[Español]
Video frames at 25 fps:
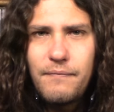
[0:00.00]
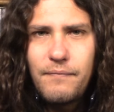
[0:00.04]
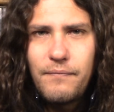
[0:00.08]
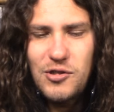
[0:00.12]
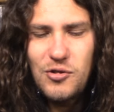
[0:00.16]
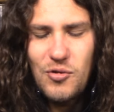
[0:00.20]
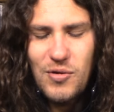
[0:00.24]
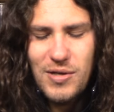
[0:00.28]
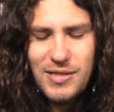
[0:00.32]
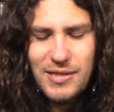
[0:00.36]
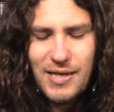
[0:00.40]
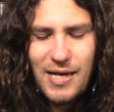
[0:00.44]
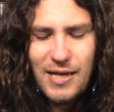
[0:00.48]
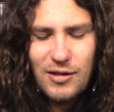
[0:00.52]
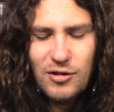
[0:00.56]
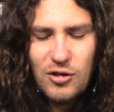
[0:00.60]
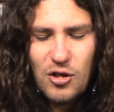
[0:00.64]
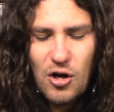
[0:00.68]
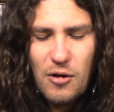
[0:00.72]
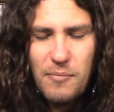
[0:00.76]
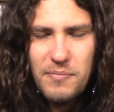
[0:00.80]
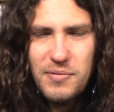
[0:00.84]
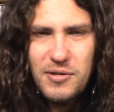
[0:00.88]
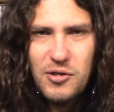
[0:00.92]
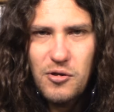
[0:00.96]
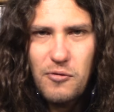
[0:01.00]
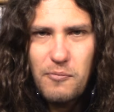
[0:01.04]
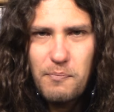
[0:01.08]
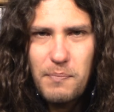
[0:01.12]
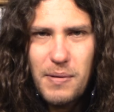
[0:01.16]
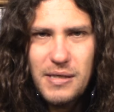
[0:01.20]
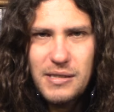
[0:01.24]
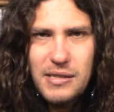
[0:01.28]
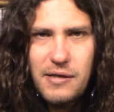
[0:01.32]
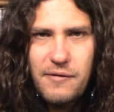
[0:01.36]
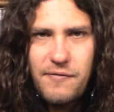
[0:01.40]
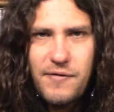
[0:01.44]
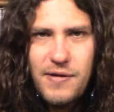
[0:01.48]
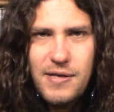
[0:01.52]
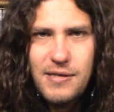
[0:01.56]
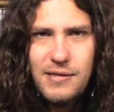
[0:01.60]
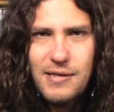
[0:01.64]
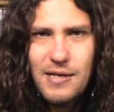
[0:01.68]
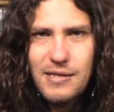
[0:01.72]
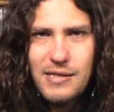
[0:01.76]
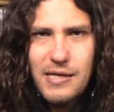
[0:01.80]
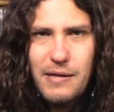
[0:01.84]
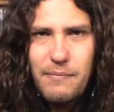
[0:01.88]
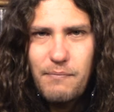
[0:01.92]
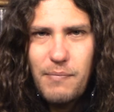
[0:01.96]
No es que Trump sea un
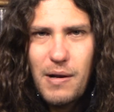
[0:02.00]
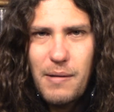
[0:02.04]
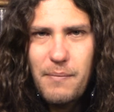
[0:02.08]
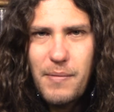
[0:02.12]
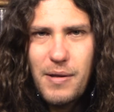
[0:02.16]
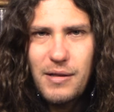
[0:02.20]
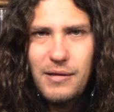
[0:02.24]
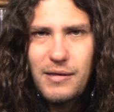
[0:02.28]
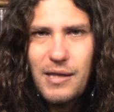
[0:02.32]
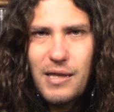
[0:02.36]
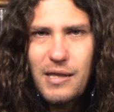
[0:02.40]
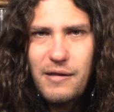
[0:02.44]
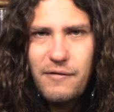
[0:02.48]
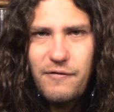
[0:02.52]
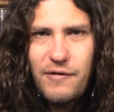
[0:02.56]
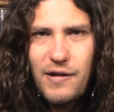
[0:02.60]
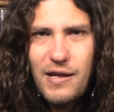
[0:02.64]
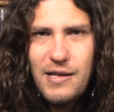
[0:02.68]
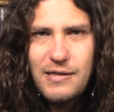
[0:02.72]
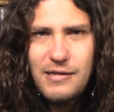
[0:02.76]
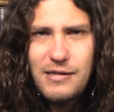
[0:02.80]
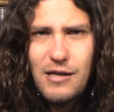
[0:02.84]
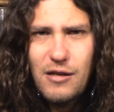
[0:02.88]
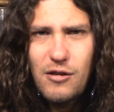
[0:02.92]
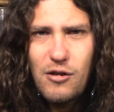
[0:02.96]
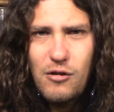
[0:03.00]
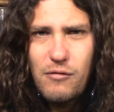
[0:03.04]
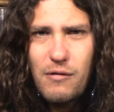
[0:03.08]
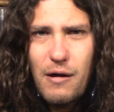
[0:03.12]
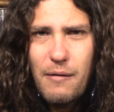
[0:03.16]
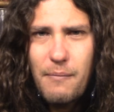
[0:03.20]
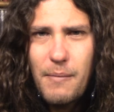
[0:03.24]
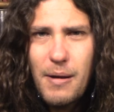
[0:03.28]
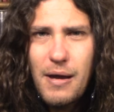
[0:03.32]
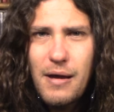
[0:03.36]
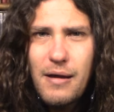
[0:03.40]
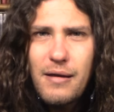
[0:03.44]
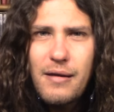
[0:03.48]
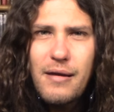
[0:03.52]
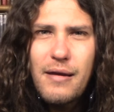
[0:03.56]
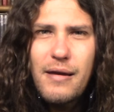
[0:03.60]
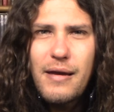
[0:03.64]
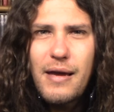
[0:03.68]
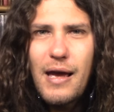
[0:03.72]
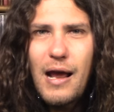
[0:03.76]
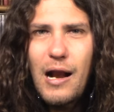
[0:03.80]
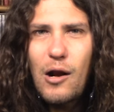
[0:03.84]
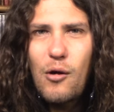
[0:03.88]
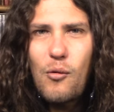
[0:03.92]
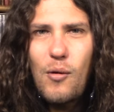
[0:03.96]
pacifista, simplemente a diferencia de Obama,
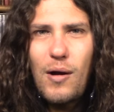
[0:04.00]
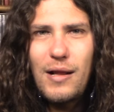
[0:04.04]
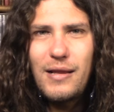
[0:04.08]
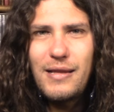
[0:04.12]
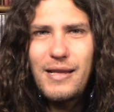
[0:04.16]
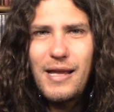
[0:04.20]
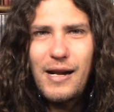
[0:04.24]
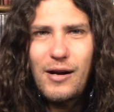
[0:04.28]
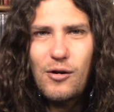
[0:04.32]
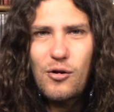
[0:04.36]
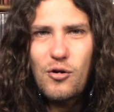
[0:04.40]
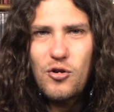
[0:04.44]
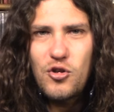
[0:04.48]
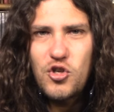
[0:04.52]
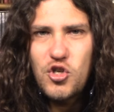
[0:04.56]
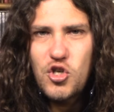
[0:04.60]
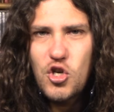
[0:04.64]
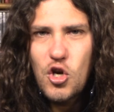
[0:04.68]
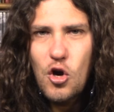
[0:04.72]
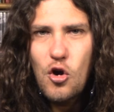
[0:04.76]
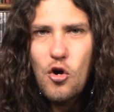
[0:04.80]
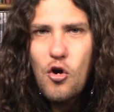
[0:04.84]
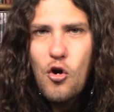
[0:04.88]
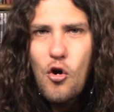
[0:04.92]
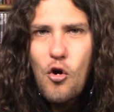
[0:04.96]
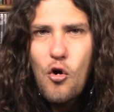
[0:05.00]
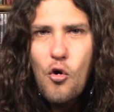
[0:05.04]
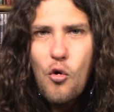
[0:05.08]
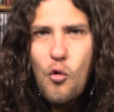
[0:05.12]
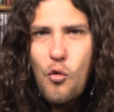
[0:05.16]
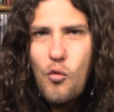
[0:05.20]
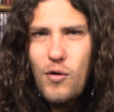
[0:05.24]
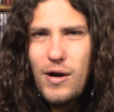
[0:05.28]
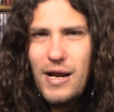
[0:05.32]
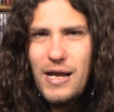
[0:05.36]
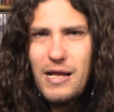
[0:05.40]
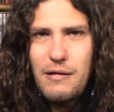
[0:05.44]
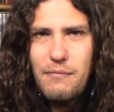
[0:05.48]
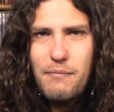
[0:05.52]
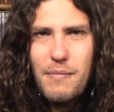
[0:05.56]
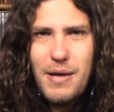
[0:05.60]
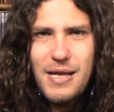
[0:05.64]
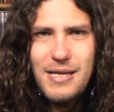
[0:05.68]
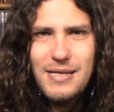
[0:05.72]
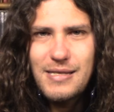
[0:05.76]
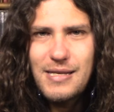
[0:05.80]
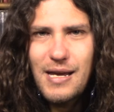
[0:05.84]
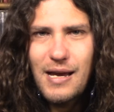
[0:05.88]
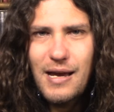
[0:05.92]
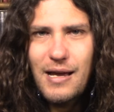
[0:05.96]
el cual derrochó una
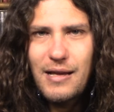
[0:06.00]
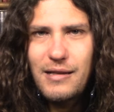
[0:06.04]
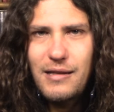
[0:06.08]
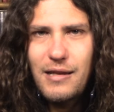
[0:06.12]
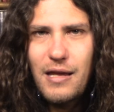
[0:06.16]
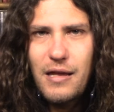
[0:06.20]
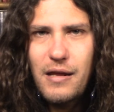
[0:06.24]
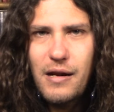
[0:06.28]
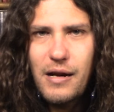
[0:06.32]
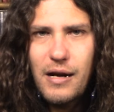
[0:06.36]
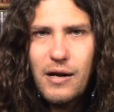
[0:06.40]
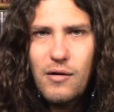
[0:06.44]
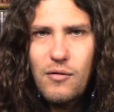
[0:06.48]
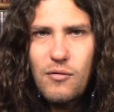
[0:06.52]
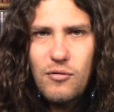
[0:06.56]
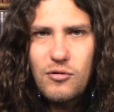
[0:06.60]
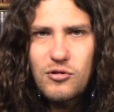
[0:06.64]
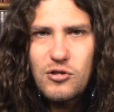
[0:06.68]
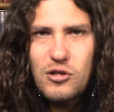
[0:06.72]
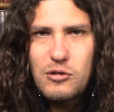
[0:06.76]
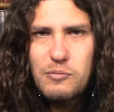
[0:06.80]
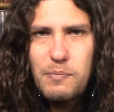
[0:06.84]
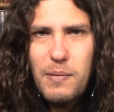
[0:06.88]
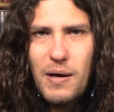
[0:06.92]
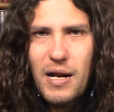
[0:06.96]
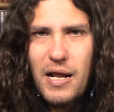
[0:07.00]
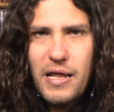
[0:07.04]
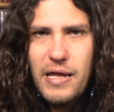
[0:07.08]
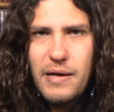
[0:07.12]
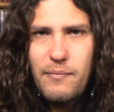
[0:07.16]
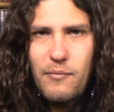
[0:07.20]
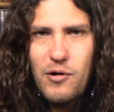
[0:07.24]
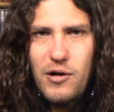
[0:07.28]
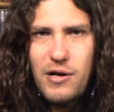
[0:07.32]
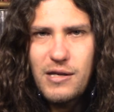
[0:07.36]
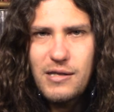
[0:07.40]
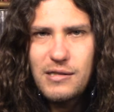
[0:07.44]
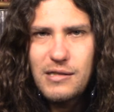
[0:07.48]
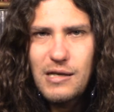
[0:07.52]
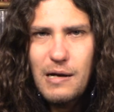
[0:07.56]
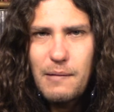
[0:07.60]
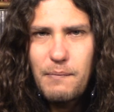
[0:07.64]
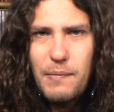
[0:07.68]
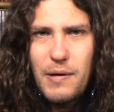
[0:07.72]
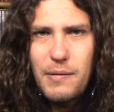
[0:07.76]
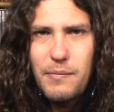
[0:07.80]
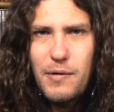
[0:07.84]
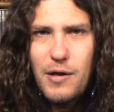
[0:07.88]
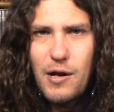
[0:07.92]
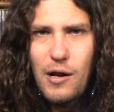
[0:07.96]
inmensa cantidad de recursos para demonizar
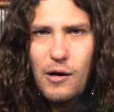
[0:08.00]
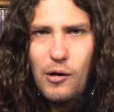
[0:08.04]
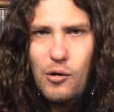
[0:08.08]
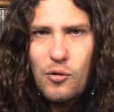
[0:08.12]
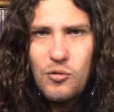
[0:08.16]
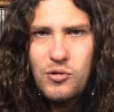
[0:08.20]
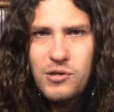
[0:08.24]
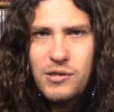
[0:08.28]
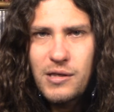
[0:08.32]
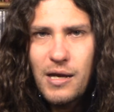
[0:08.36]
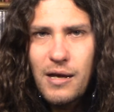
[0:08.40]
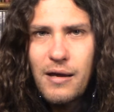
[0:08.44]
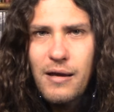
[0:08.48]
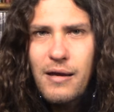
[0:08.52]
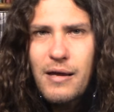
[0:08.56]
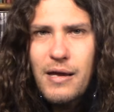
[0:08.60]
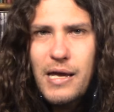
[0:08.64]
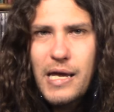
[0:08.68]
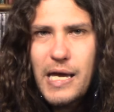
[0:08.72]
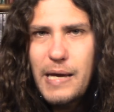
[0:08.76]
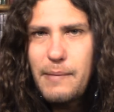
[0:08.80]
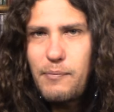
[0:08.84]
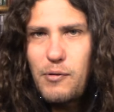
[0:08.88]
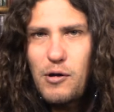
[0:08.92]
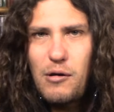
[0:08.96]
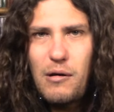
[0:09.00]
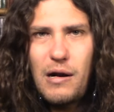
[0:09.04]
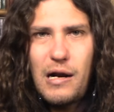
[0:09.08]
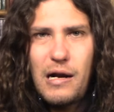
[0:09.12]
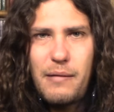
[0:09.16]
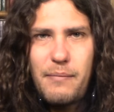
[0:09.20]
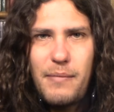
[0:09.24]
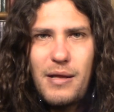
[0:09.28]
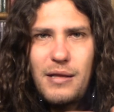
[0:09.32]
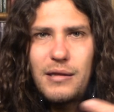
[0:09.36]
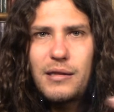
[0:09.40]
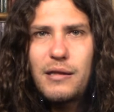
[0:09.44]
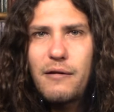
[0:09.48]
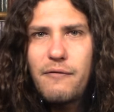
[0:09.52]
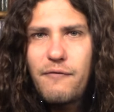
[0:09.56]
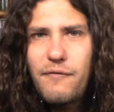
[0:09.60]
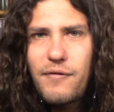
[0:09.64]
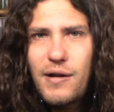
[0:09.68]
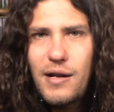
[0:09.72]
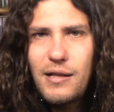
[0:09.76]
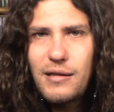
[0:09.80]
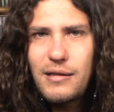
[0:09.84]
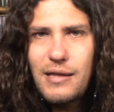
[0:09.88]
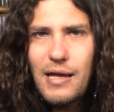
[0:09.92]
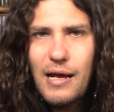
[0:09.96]
primero a Rusia y probablemente
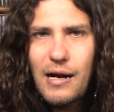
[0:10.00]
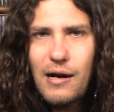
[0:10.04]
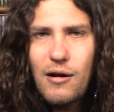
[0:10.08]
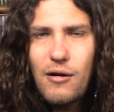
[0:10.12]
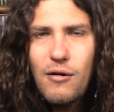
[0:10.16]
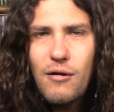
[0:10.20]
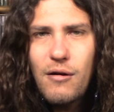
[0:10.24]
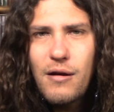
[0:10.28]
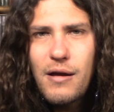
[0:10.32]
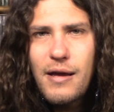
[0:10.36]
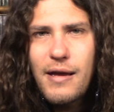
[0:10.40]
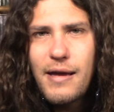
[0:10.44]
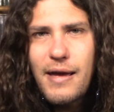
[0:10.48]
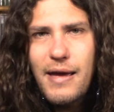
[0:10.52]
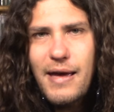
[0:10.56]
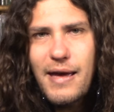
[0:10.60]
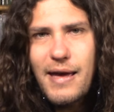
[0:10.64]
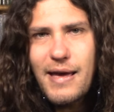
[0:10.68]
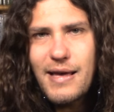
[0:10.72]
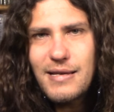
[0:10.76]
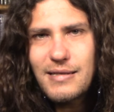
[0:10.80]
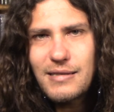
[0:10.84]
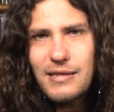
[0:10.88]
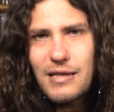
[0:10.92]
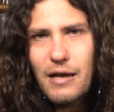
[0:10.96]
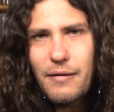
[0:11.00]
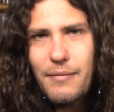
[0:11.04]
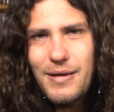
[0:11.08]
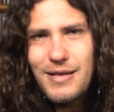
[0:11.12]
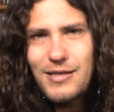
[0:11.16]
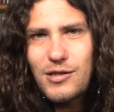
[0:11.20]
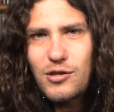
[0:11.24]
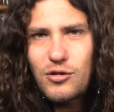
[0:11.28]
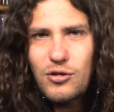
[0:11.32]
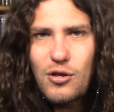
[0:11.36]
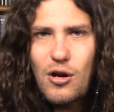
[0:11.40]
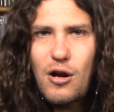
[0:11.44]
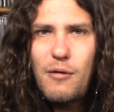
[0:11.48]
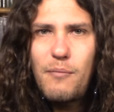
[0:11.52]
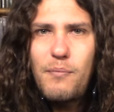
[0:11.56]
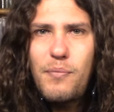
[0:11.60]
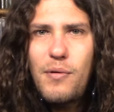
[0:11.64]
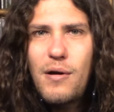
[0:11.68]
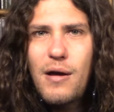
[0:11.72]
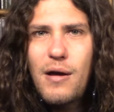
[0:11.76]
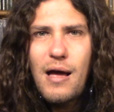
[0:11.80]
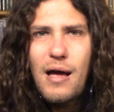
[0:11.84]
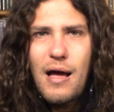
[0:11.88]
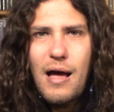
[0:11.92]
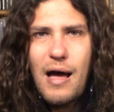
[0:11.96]
enfrentarlo, esta vez Trump
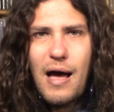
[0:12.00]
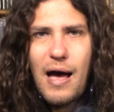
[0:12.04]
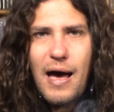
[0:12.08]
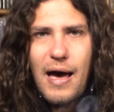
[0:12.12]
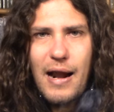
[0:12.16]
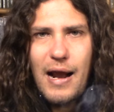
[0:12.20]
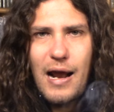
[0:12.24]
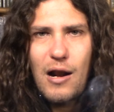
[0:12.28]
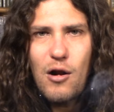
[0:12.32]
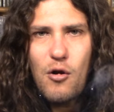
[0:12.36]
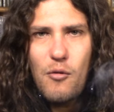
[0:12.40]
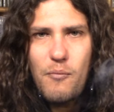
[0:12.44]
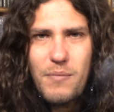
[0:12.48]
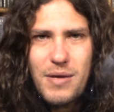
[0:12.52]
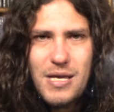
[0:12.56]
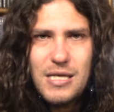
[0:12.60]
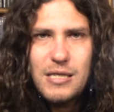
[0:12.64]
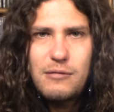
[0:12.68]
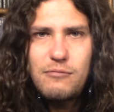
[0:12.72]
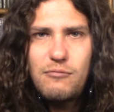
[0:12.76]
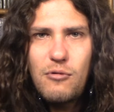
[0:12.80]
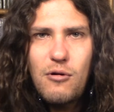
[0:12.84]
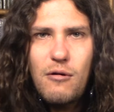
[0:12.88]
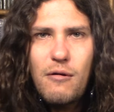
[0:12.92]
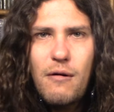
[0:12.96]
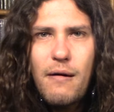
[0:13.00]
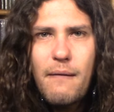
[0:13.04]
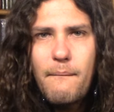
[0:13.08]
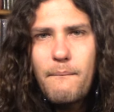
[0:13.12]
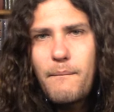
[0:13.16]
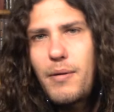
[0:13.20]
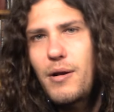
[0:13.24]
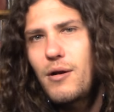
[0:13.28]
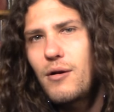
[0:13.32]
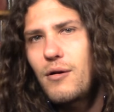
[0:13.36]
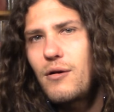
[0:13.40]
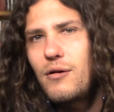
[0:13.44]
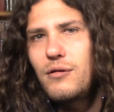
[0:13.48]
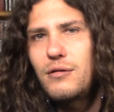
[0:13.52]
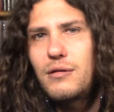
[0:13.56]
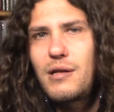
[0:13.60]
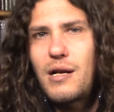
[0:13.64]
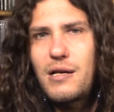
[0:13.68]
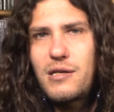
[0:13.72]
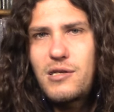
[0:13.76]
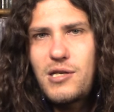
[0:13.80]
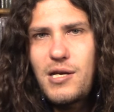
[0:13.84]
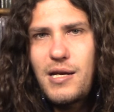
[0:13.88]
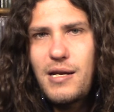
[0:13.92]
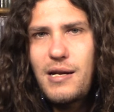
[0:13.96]
hará lo mismo, pero
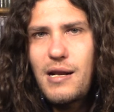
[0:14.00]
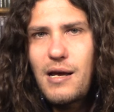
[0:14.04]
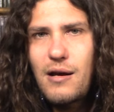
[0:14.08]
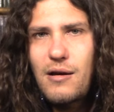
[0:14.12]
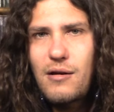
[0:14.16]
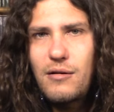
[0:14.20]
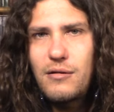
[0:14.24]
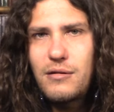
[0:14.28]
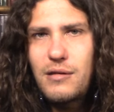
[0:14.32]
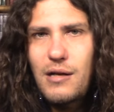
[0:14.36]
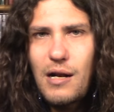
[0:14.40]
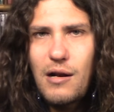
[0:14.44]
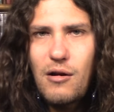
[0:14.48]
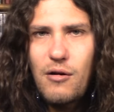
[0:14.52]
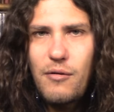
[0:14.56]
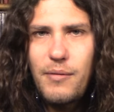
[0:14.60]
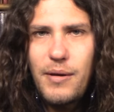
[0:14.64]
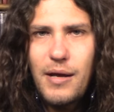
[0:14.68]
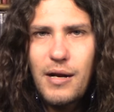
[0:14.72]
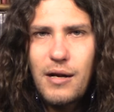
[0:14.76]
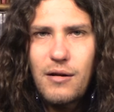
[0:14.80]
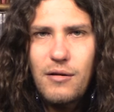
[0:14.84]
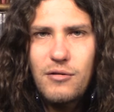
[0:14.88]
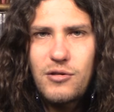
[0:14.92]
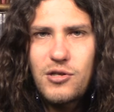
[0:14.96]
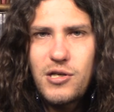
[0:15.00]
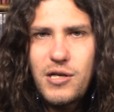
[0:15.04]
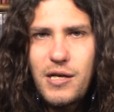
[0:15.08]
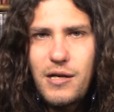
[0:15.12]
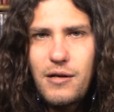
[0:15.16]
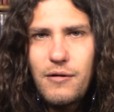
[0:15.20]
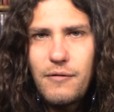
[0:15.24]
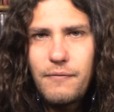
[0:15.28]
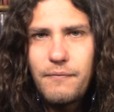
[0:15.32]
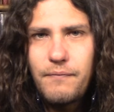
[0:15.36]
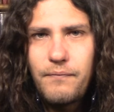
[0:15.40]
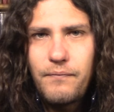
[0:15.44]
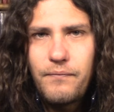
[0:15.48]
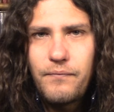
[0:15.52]
contra China, contra el gobierno chino.